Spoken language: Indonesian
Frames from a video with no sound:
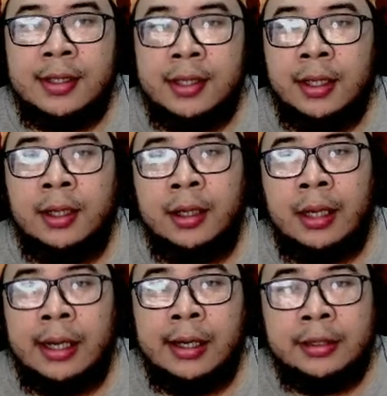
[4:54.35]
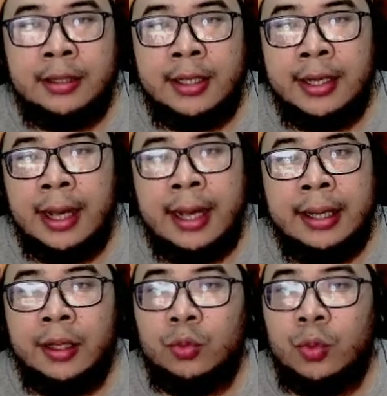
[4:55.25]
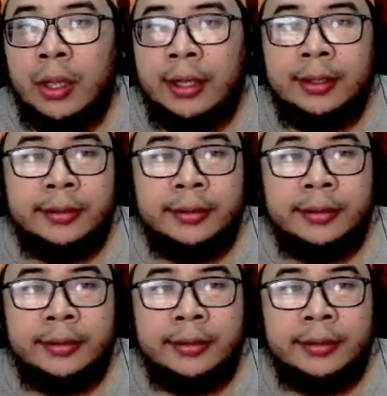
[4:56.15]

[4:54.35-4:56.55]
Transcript: di sini kalian lihat sendiri ada dua.